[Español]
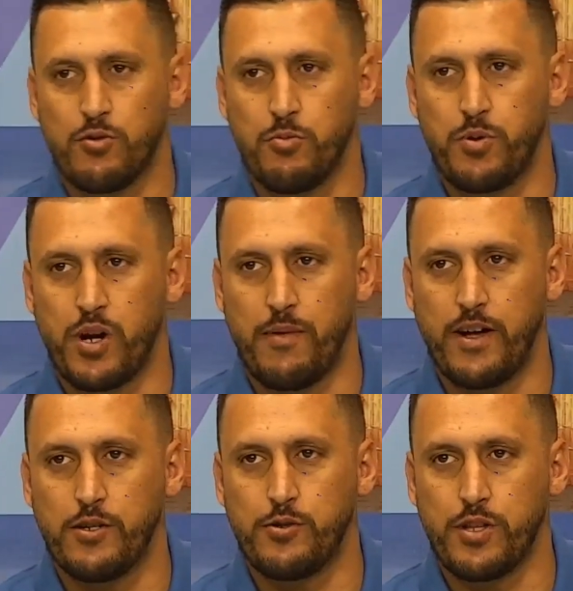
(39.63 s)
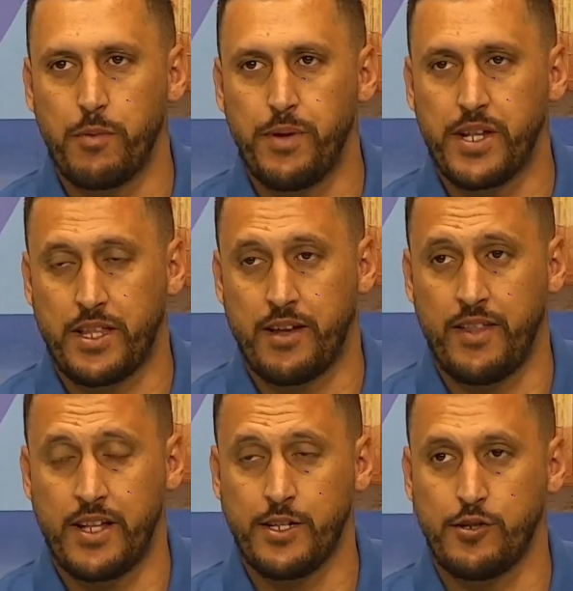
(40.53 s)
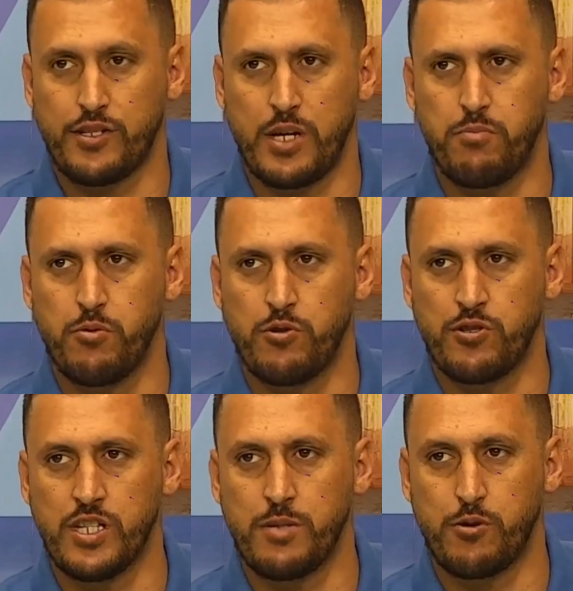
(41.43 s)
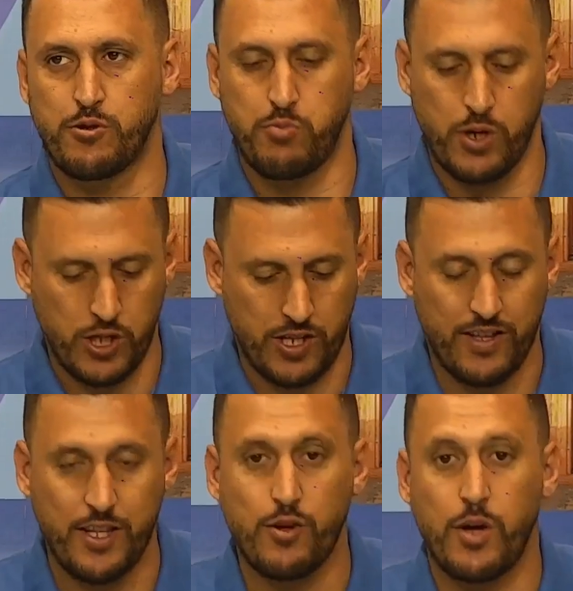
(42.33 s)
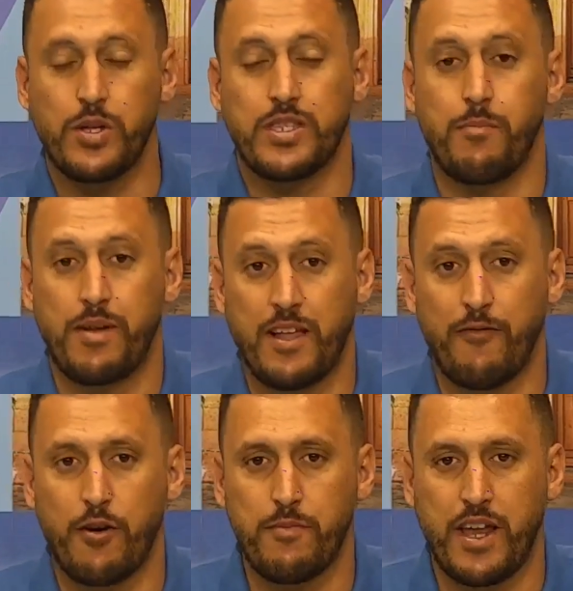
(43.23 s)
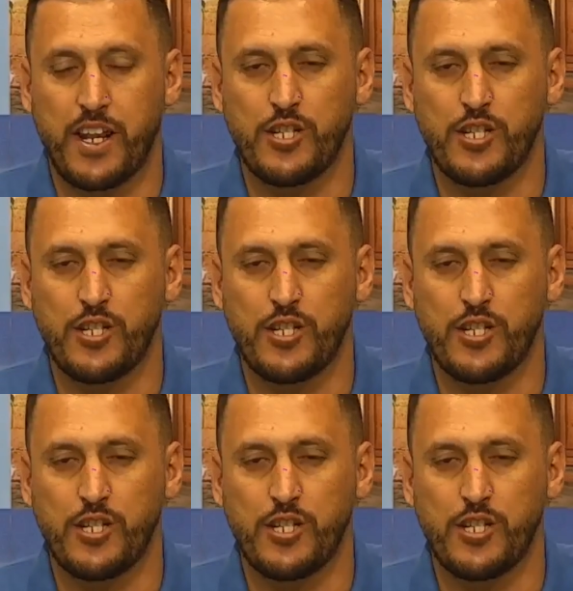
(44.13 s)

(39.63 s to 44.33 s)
tu programa, El Sur Despierta, a través de la 106.7 y por supuesto a través de todas nuestras plataformas,